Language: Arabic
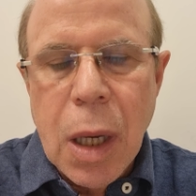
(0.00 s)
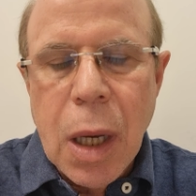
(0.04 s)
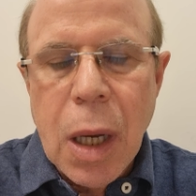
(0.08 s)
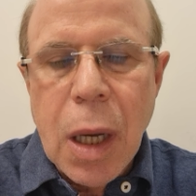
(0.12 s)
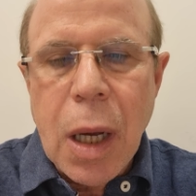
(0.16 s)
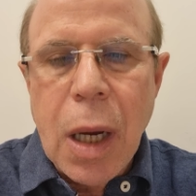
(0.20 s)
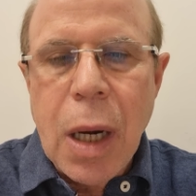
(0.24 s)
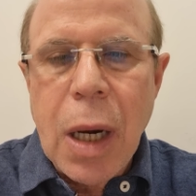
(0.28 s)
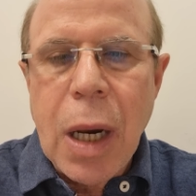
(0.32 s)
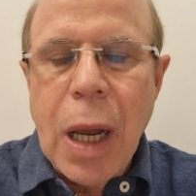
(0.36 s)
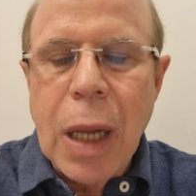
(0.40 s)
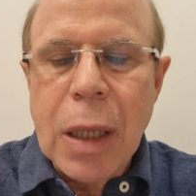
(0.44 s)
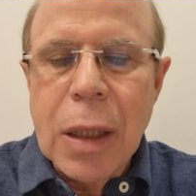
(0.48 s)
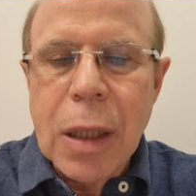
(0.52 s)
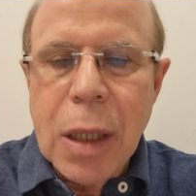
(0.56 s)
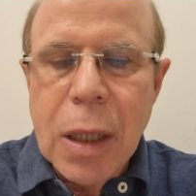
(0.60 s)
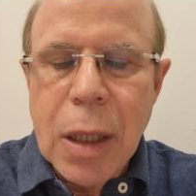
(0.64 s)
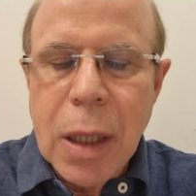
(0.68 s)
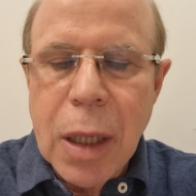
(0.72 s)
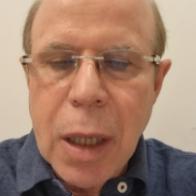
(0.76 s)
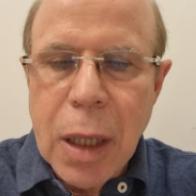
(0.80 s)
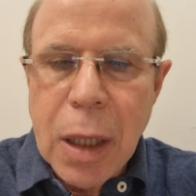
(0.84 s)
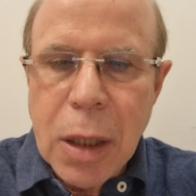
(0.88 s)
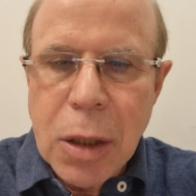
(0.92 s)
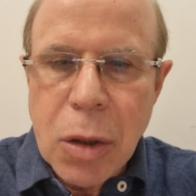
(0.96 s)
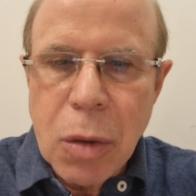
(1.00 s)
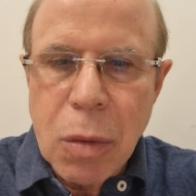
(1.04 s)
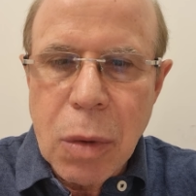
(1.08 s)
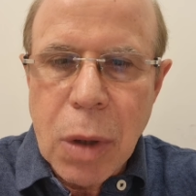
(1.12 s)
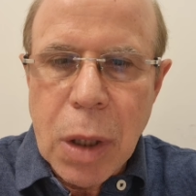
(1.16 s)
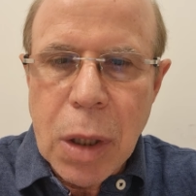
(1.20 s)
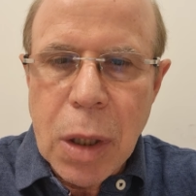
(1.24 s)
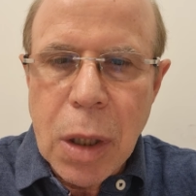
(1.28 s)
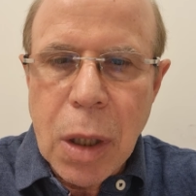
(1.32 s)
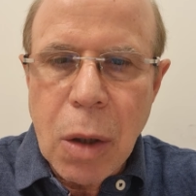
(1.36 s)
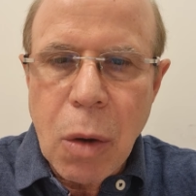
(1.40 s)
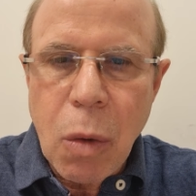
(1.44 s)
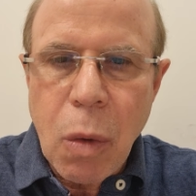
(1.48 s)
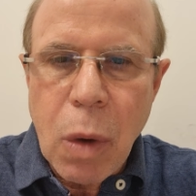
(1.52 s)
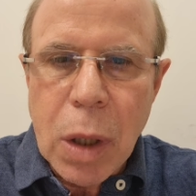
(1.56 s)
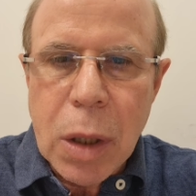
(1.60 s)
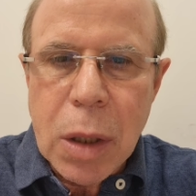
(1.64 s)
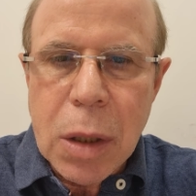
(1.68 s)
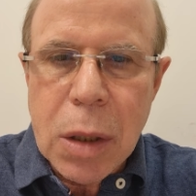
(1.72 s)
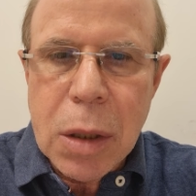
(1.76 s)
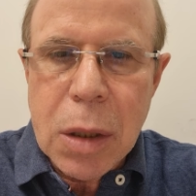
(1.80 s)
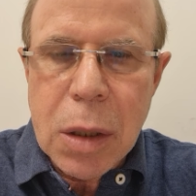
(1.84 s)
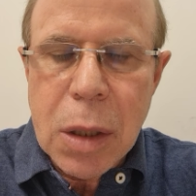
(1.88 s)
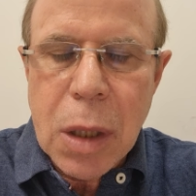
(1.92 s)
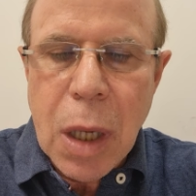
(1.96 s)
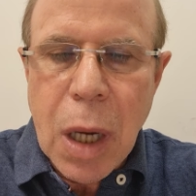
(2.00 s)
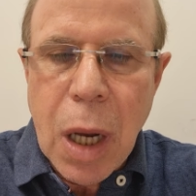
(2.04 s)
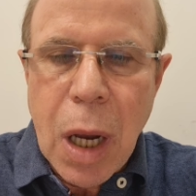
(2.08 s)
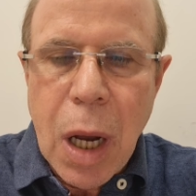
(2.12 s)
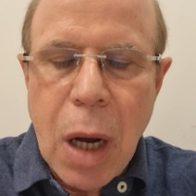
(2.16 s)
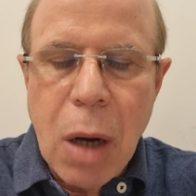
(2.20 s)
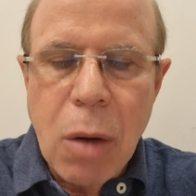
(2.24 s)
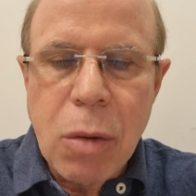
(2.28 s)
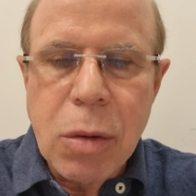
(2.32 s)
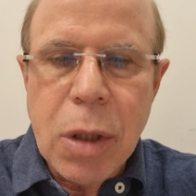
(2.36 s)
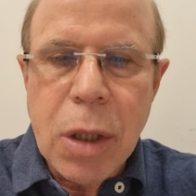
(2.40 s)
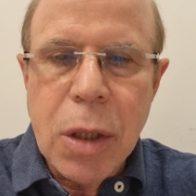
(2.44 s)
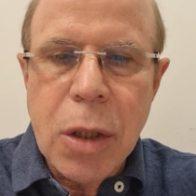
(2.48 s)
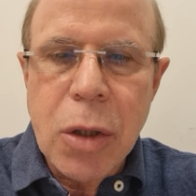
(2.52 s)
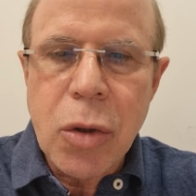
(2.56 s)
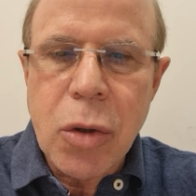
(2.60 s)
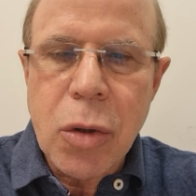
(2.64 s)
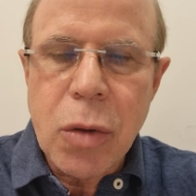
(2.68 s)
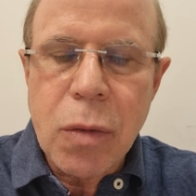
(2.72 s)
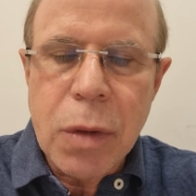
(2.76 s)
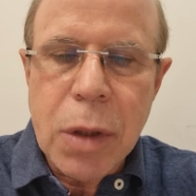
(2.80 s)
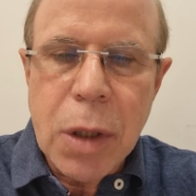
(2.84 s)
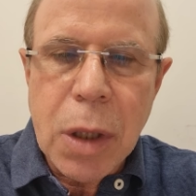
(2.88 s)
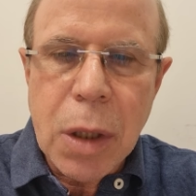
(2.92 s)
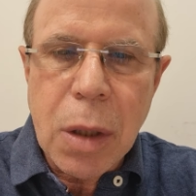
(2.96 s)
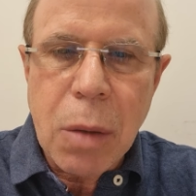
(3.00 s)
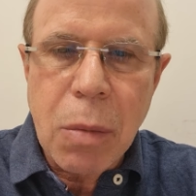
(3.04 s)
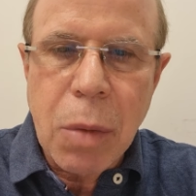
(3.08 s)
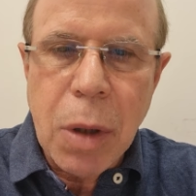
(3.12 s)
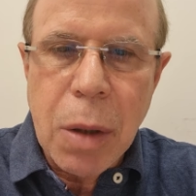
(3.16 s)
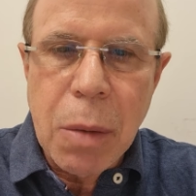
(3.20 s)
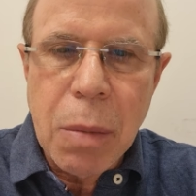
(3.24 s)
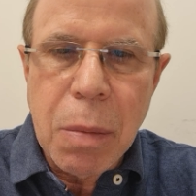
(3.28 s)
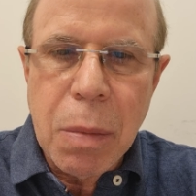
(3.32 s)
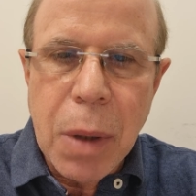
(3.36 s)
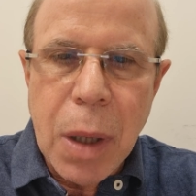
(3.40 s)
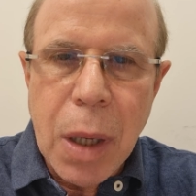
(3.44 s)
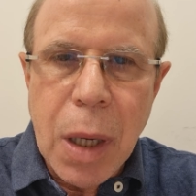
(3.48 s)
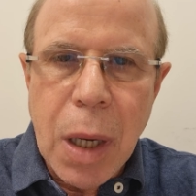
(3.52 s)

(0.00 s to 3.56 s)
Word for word: قال لها أعطيني هي شوية ديال الوقت عاوتاني نشوف شي طبيب